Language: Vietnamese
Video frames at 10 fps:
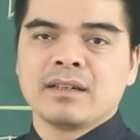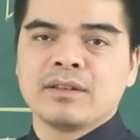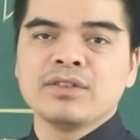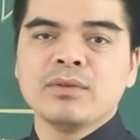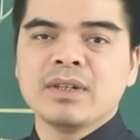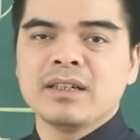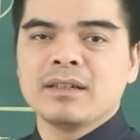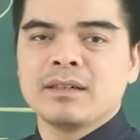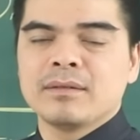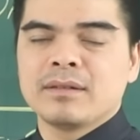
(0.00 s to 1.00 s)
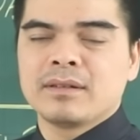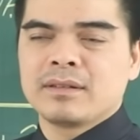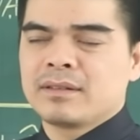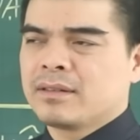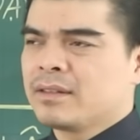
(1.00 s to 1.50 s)
Nói chung ấy,
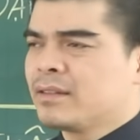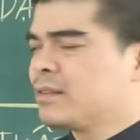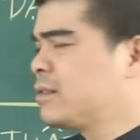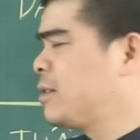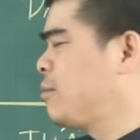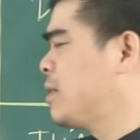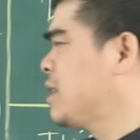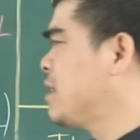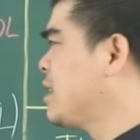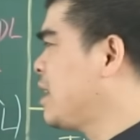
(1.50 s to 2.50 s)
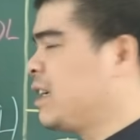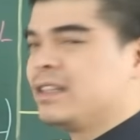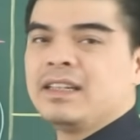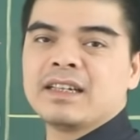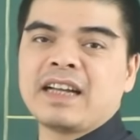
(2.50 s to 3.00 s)
trong cái thời gian
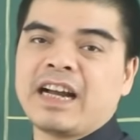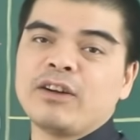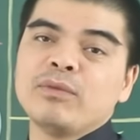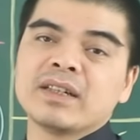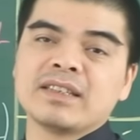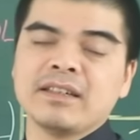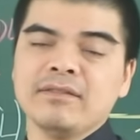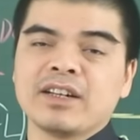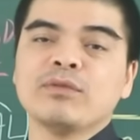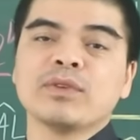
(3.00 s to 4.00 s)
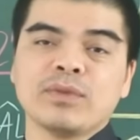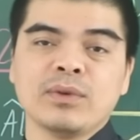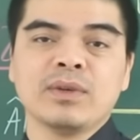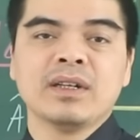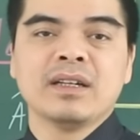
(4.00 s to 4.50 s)
này thì cả công việc chính và công việc
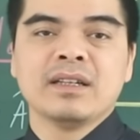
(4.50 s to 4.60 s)
phụ